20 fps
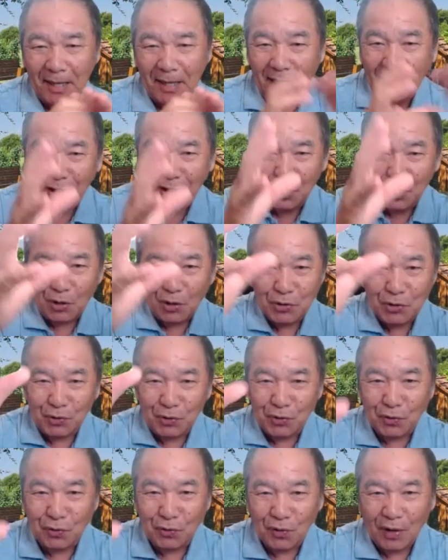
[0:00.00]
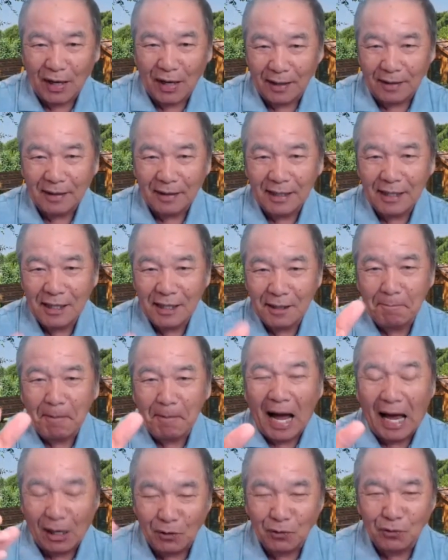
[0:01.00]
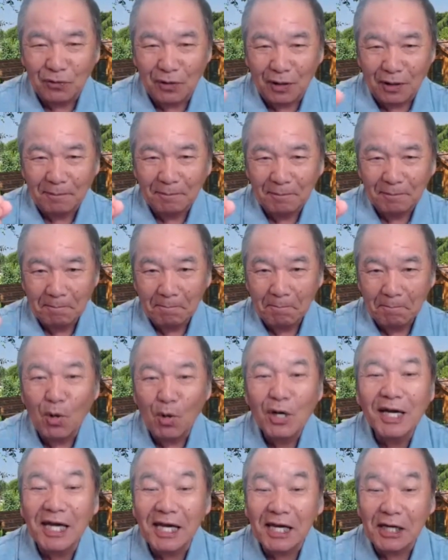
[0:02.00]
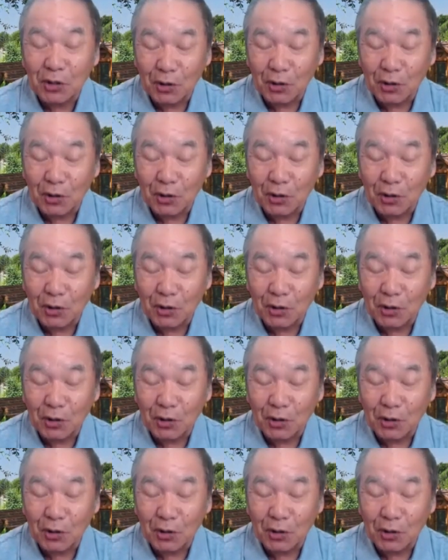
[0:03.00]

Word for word: ấy có su su ấy ý khí